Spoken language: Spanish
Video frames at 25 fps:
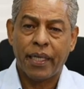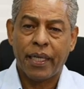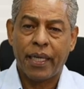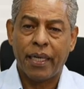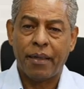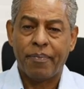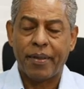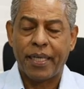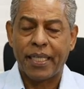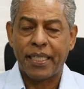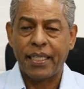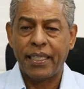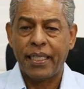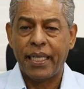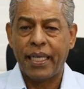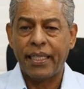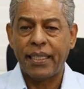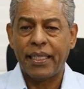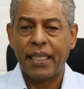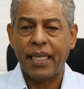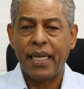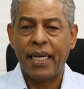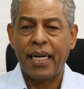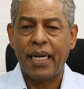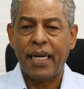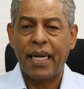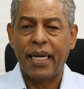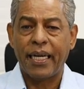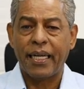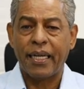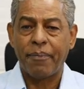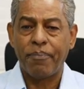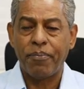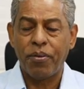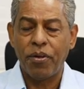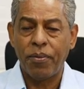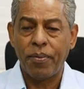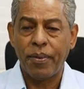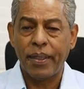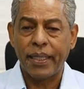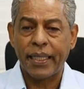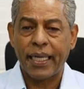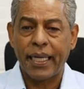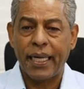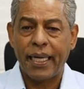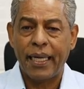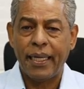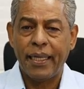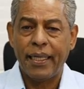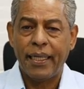que el presidente de la
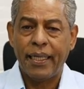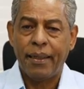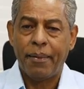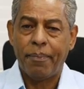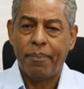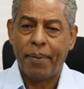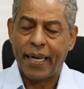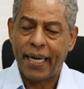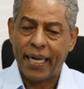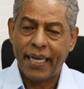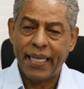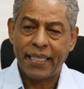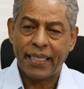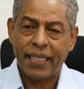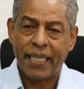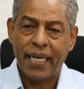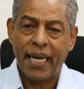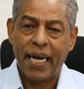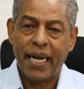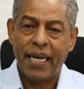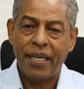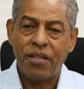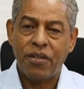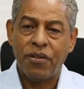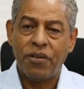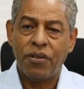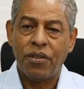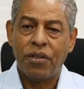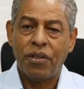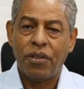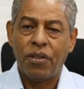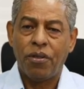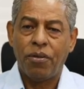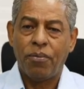República para este año